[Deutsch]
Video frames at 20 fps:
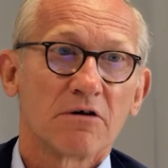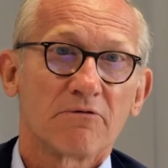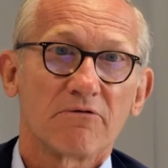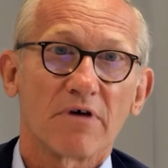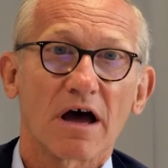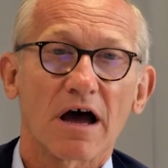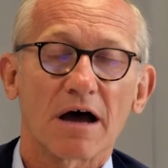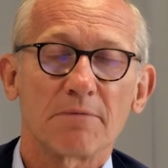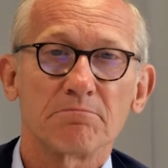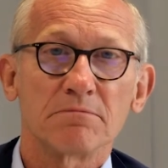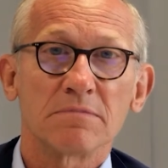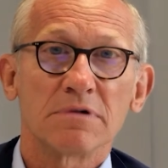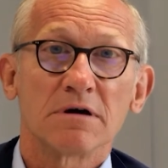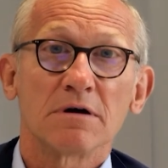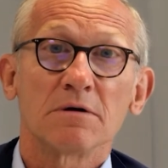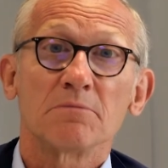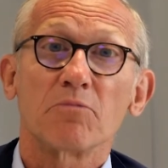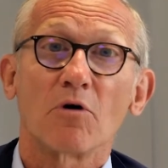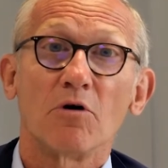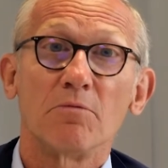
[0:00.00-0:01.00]
Wir haben
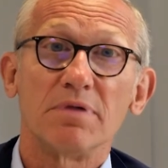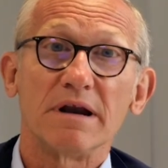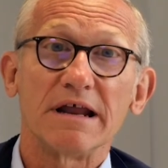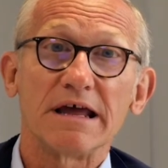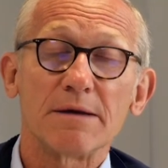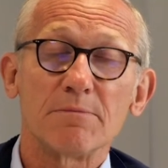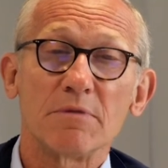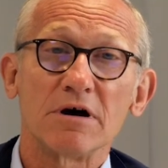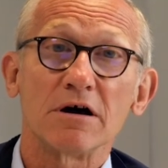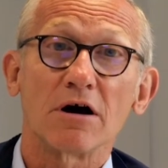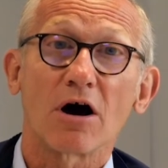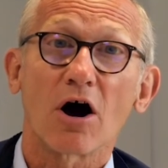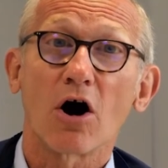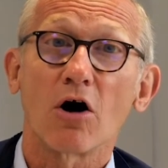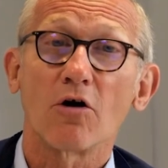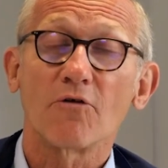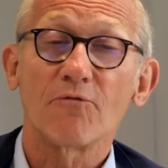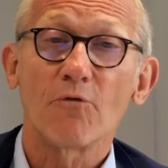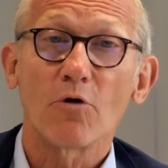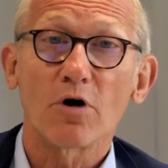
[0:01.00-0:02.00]
Probleme
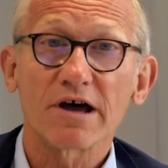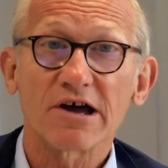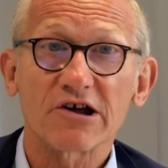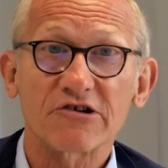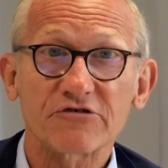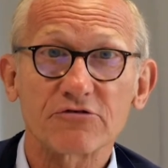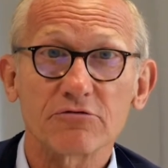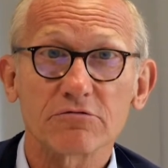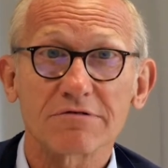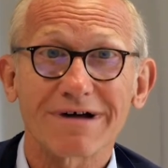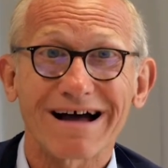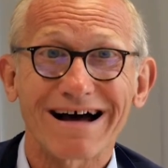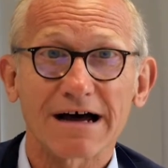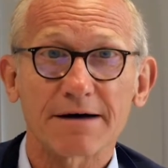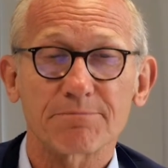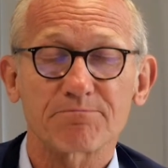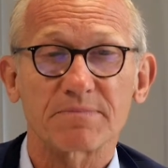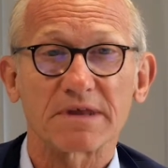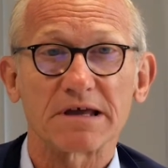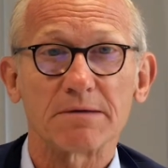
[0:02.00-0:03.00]
auch vorher schon
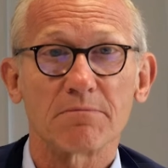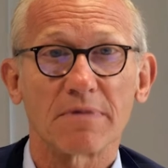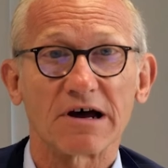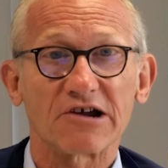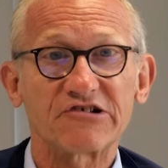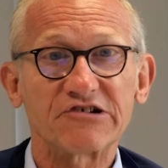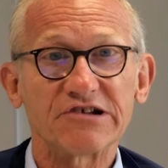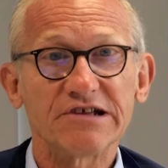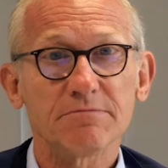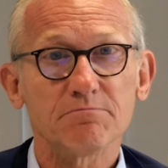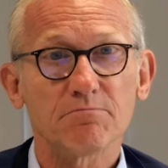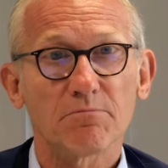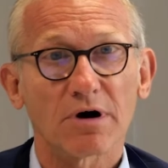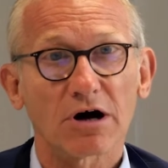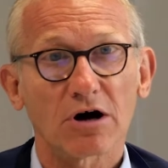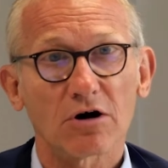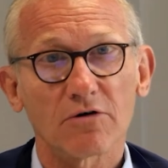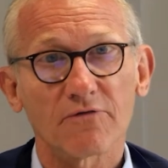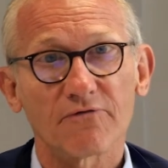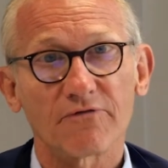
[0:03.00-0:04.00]
gehabt im
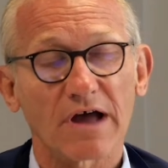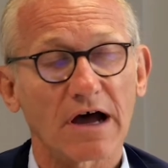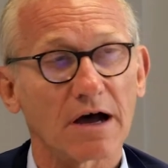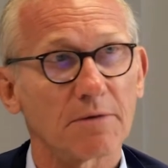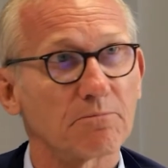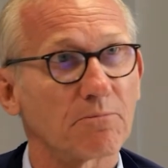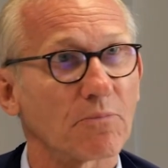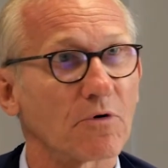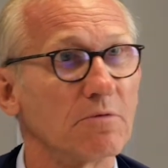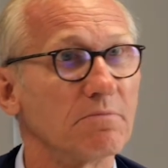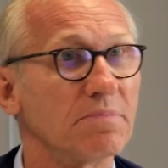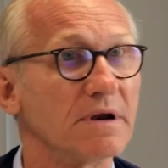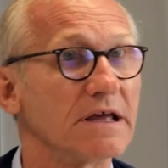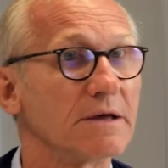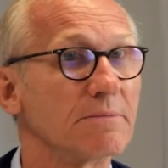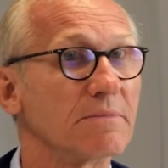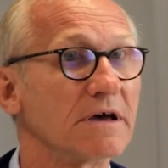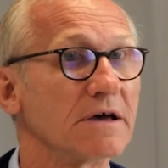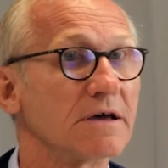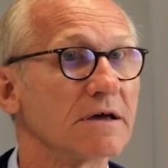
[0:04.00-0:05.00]
Maschinenbau, wir haben
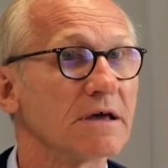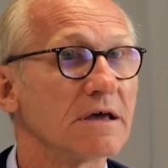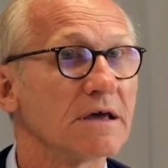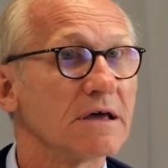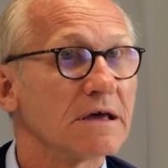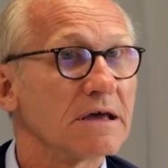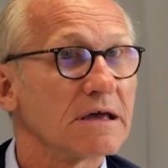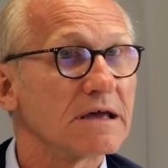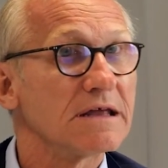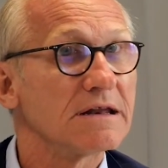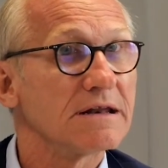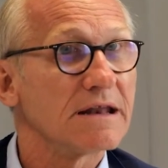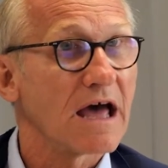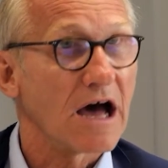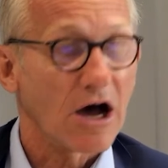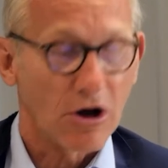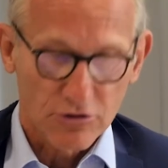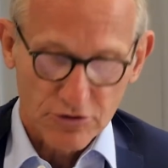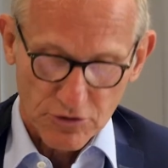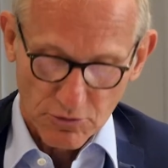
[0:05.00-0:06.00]
Probleme in
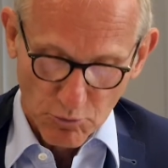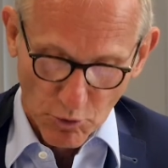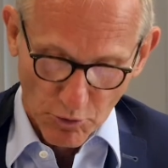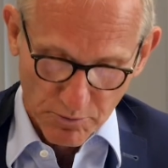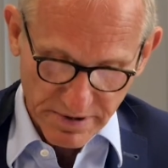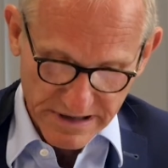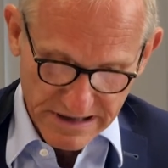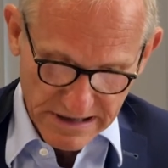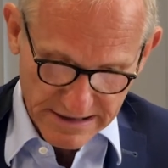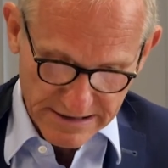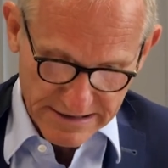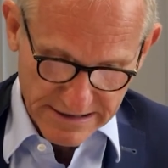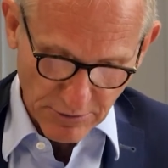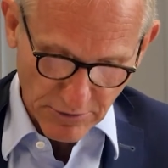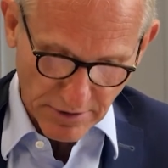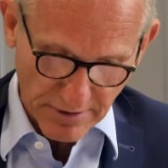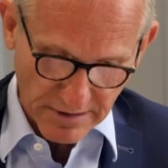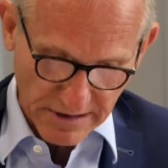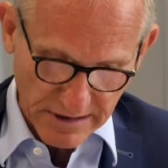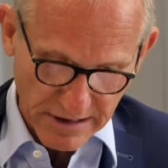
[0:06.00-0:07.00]
der
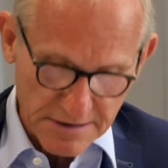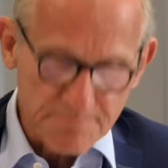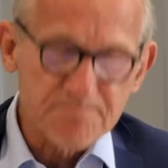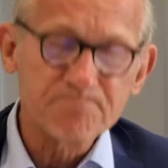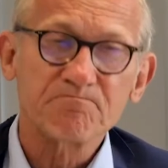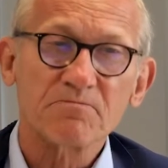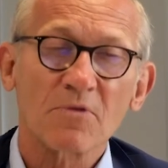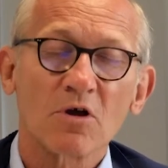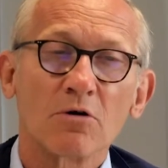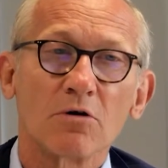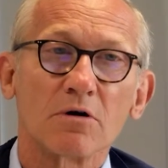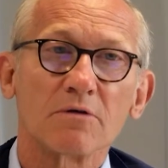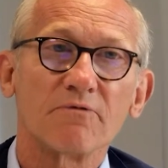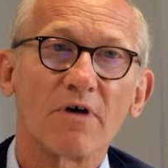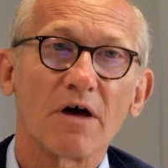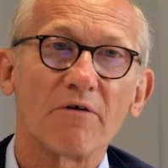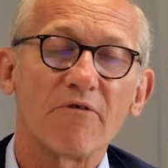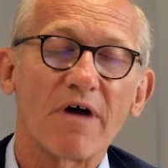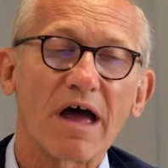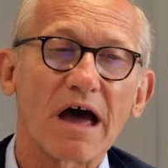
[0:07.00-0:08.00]
Automobilindustrie und
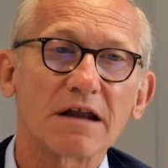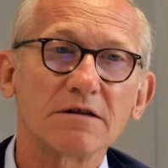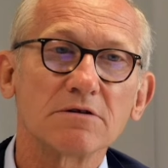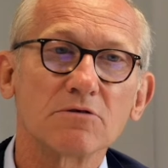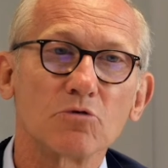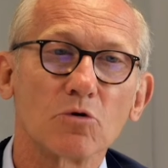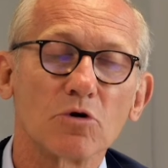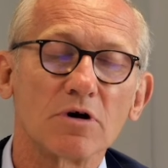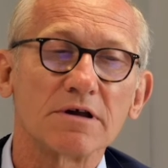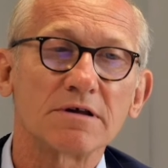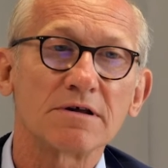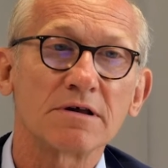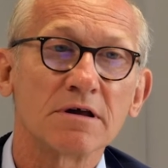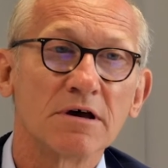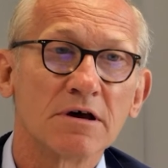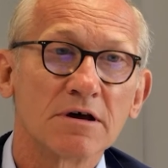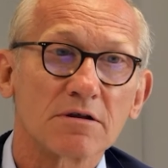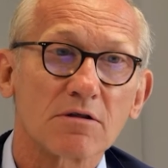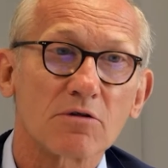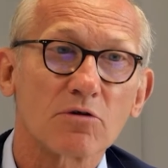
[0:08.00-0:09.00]
wir werden durch
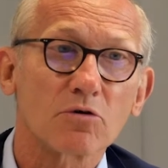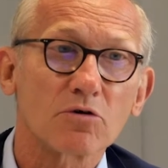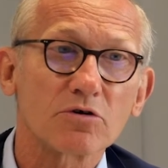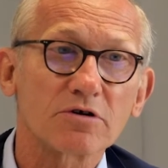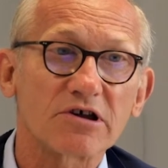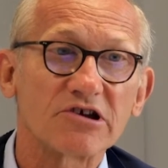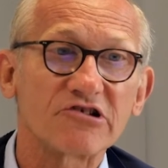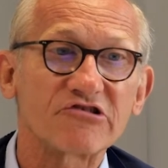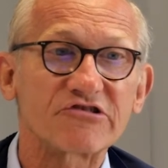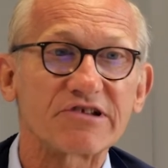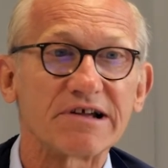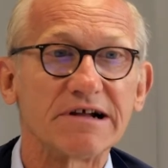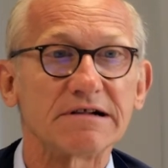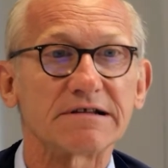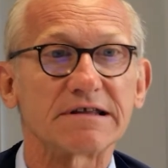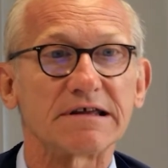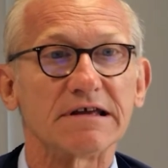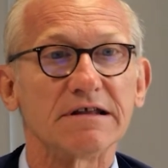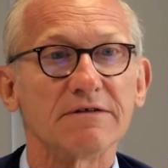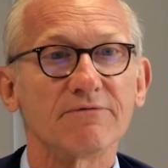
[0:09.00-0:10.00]

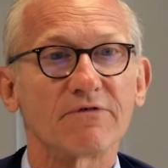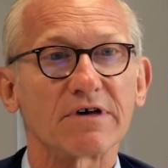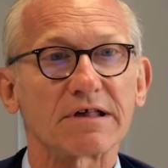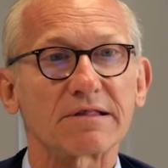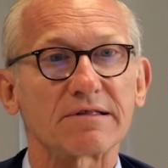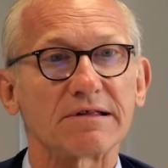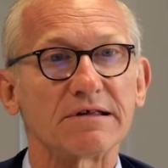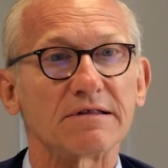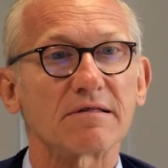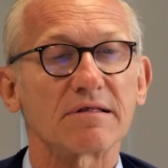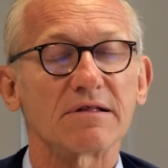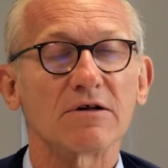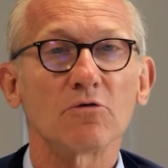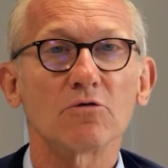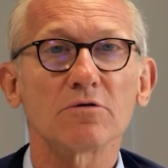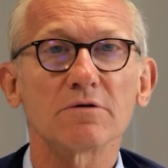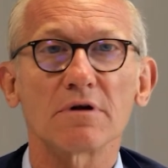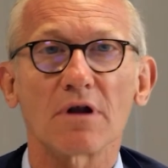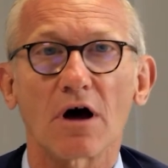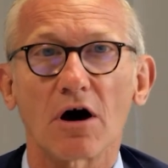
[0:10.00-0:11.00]
zurückgestellte
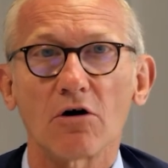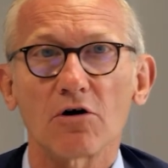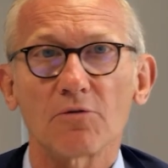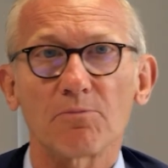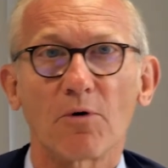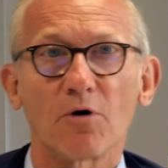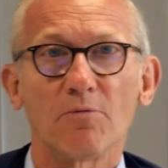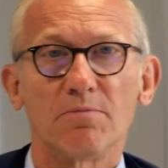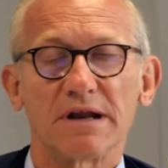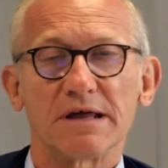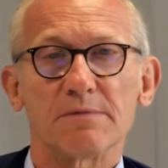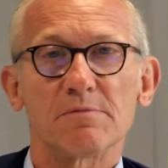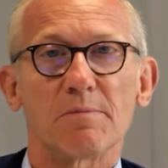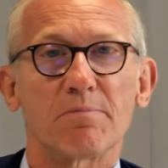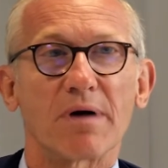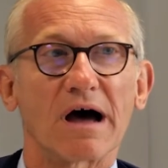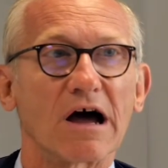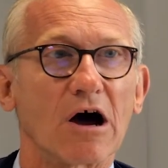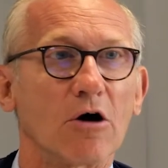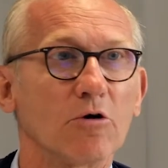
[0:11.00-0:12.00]
Investitionen auch Probleme
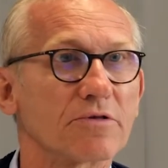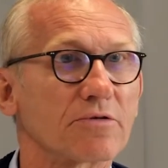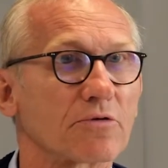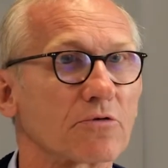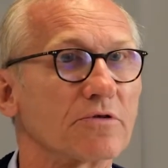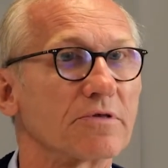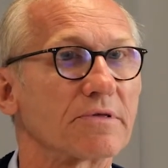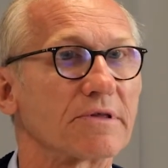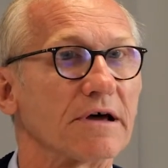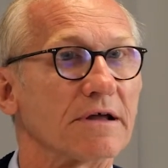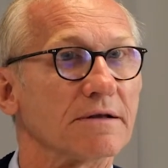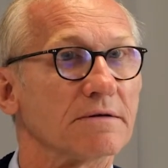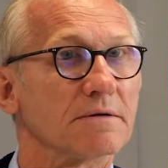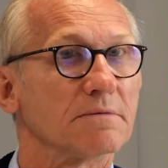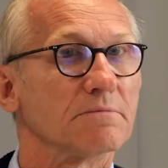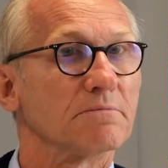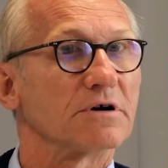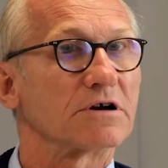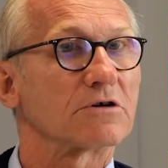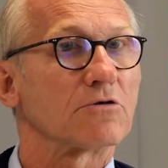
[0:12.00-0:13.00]
bei Ausrüstern
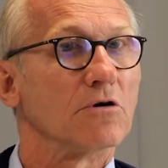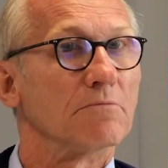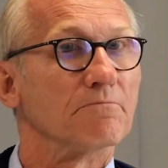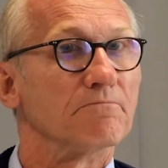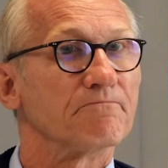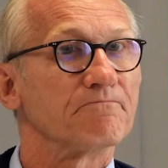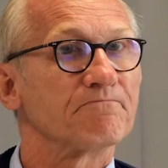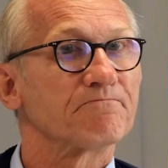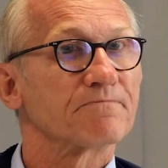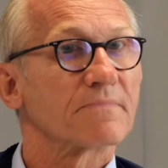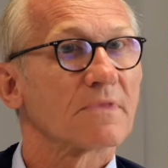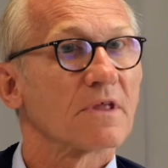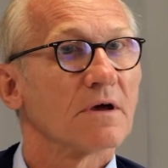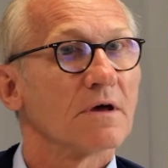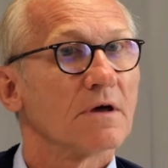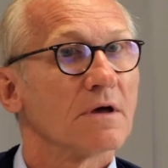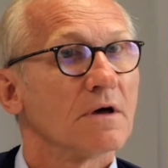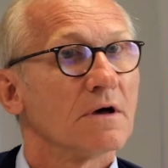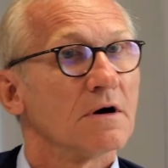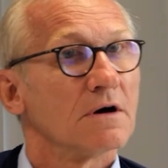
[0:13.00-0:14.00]
bekommen.
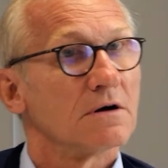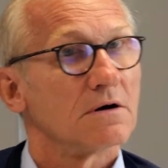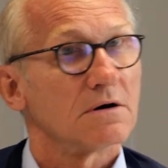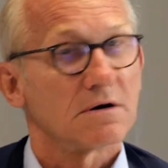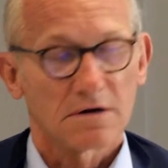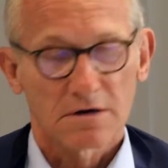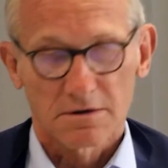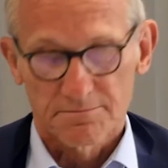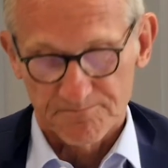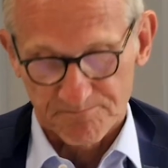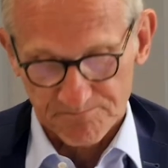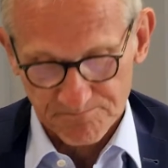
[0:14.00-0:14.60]
Äh,